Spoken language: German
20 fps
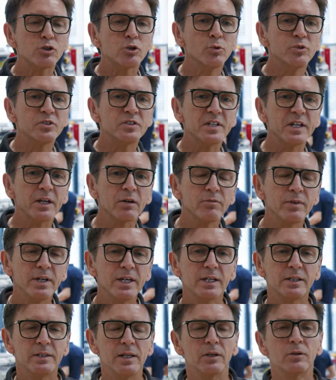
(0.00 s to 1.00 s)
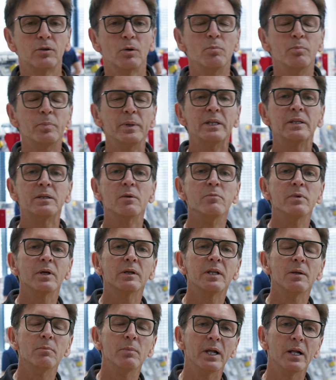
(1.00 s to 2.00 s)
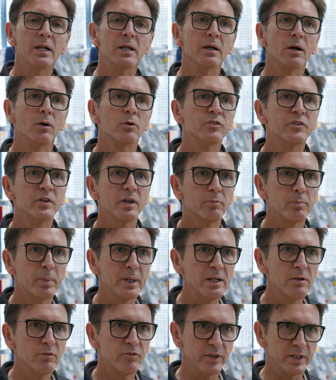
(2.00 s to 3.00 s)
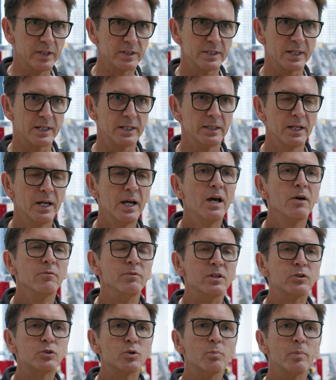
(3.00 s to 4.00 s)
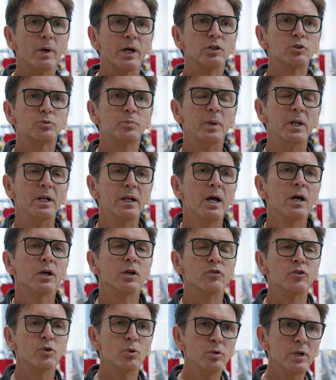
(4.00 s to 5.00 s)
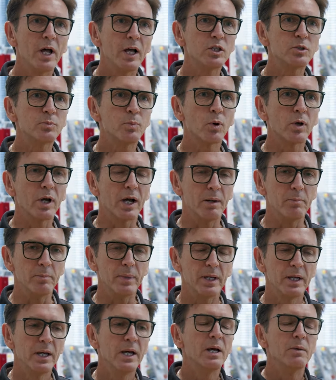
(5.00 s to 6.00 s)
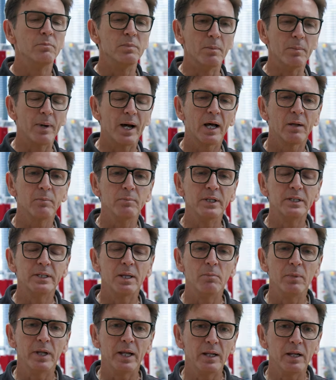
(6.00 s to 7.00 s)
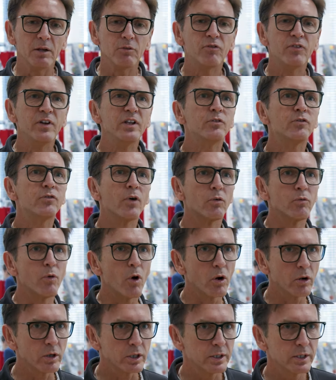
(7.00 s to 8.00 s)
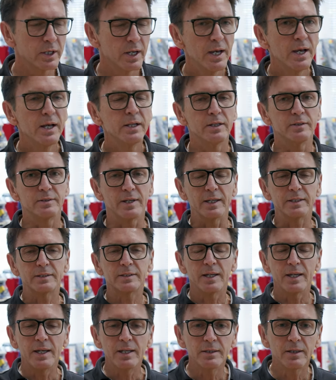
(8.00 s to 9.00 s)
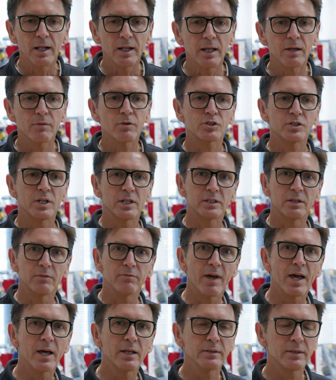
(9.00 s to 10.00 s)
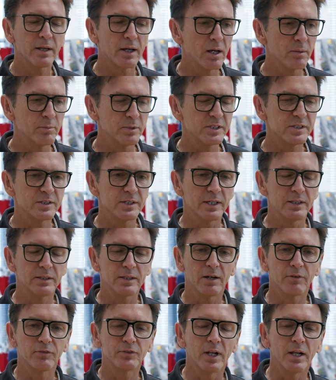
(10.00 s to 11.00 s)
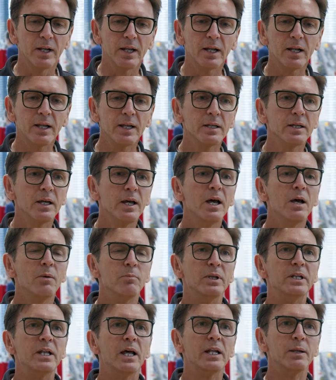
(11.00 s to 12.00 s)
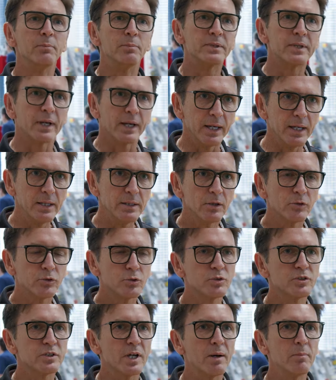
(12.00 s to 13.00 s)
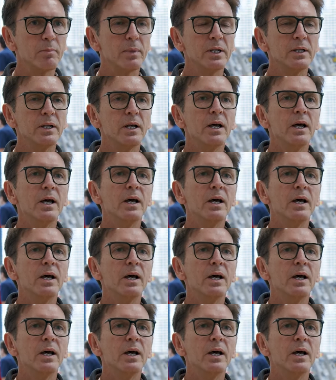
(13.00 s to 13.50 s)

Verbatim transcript: ist uns sehr wichtig, darum bieten wir dem Lehrling auch sehr Benefits an, wie zum Beispiel Gesundheitsprogramme. Wir machen mit dem Lehrling Fit for Work. Das heißt, in der Lehrwerkstätte während der Arbeitszeit darf der Lehrling mit einem Trainer zusammen